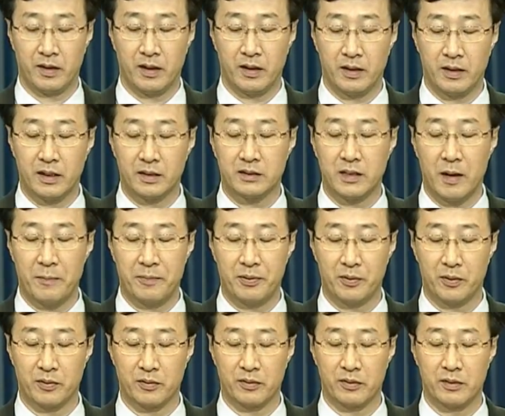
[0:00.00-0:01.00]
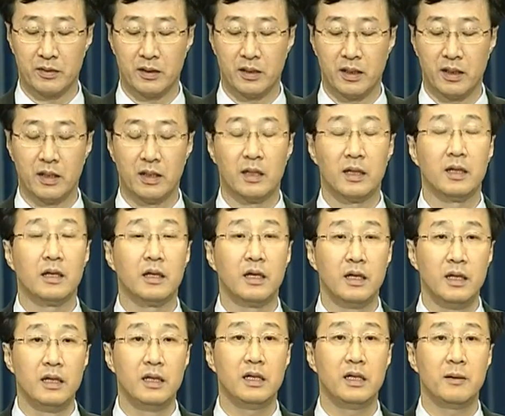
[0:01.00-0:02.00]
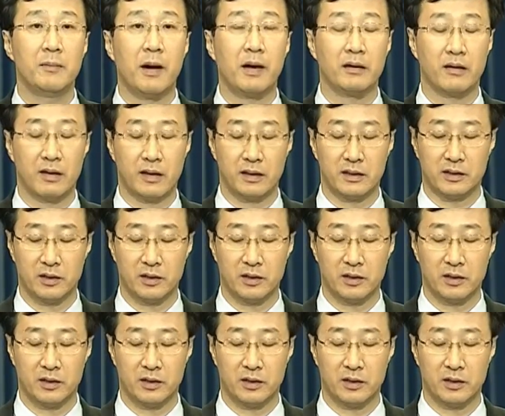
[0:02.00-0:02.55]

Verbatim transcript: 그래서 앞으로는 일일이 발언하기